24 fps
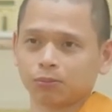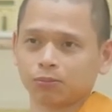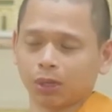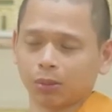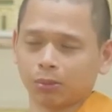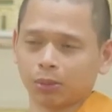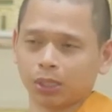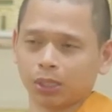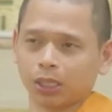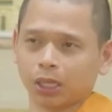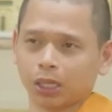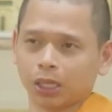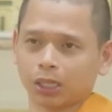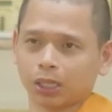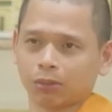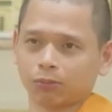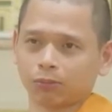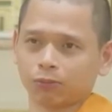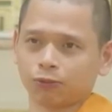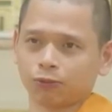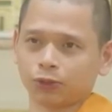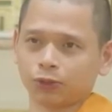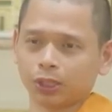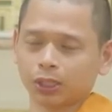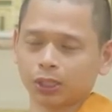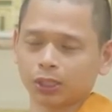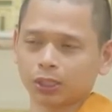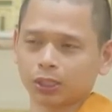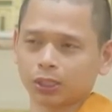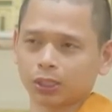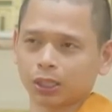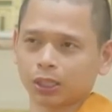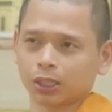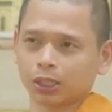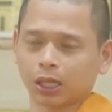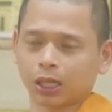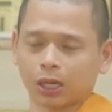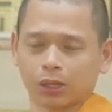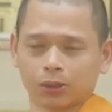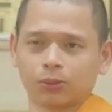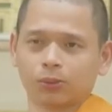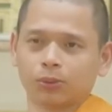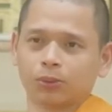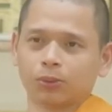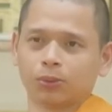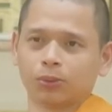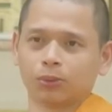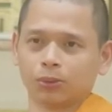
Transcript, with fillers: mà bây giờ làm phước tới đâu